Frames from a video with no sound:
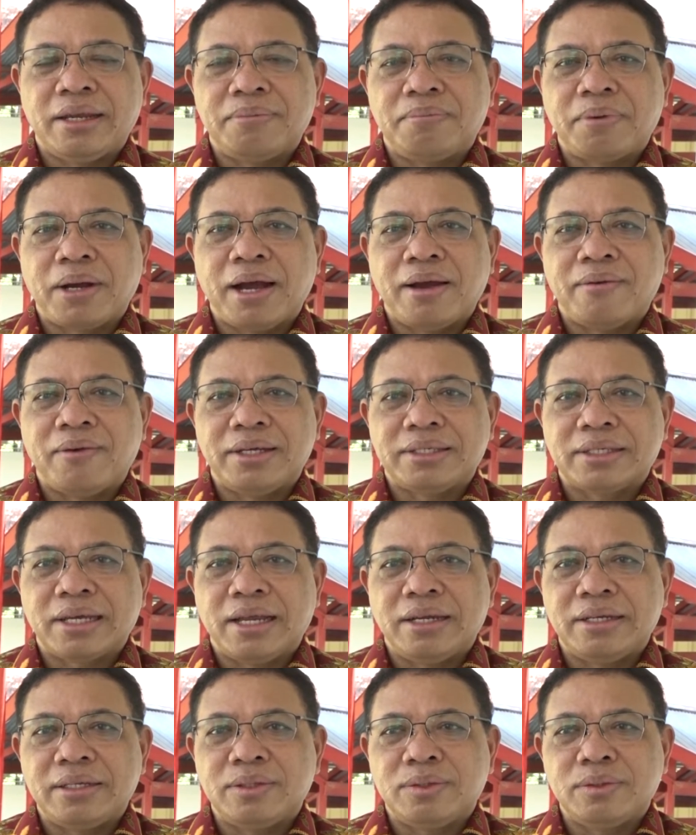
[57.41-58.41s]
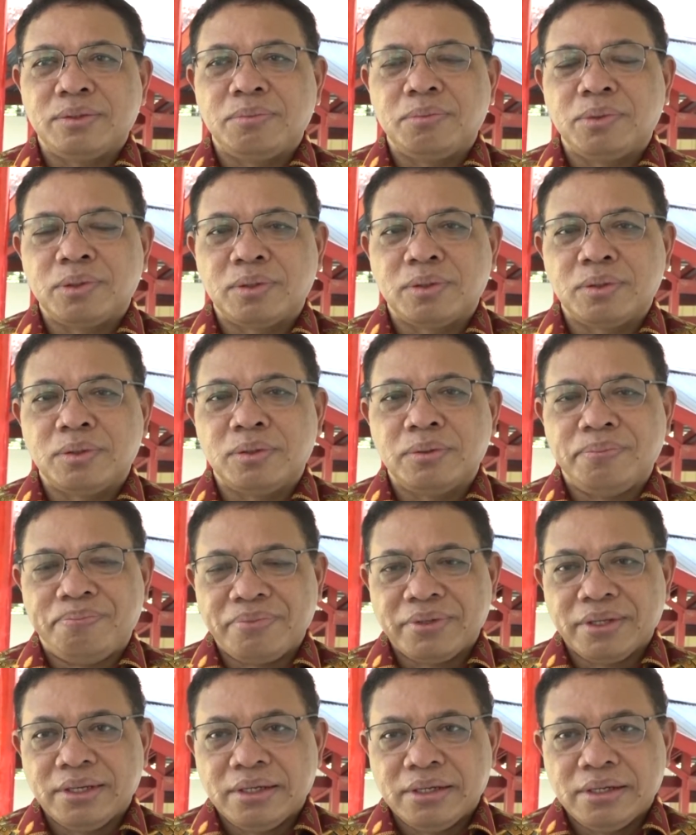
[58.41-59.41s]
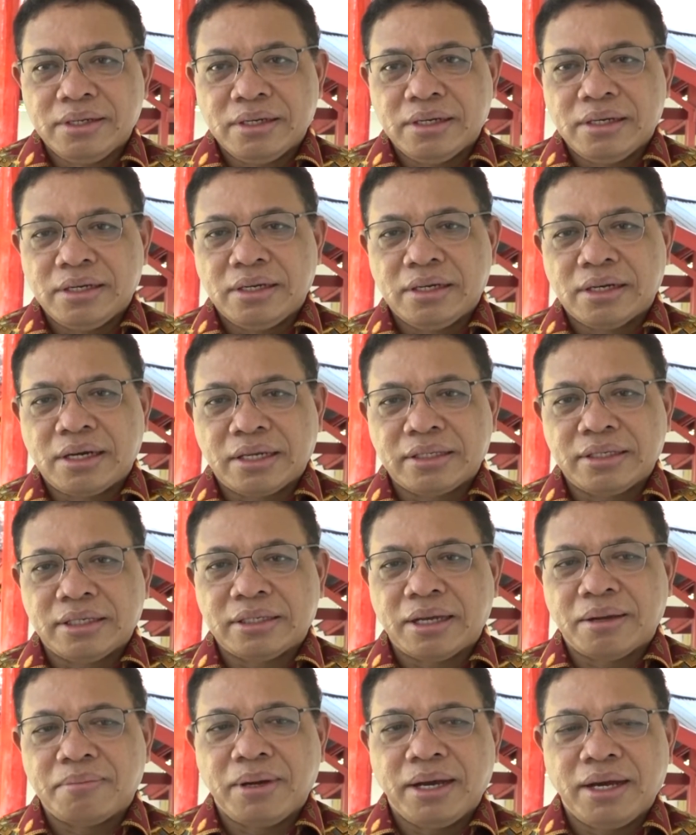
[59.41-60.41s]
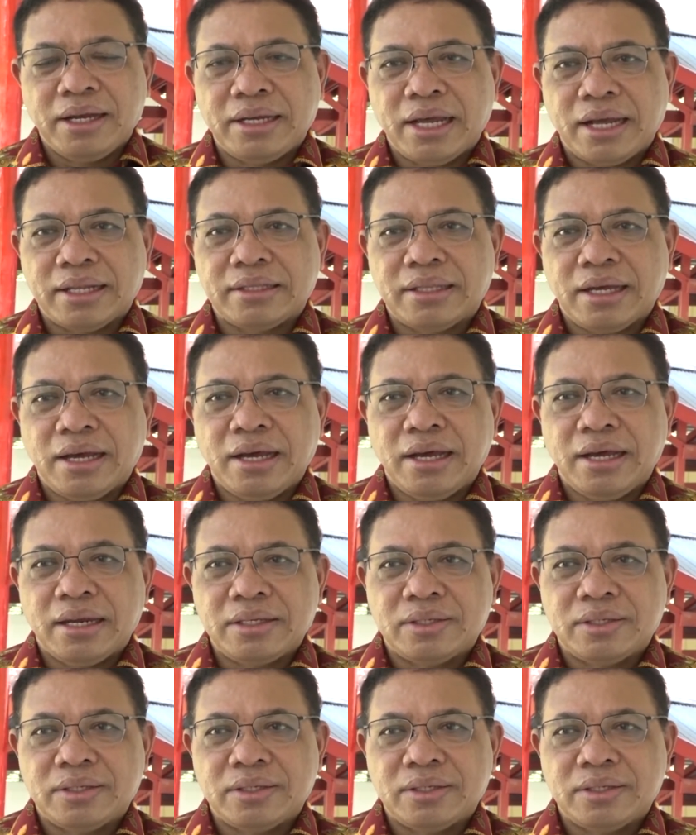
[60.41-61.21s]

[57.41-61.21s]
dan pengawasan itu butuh eh, kerjasama data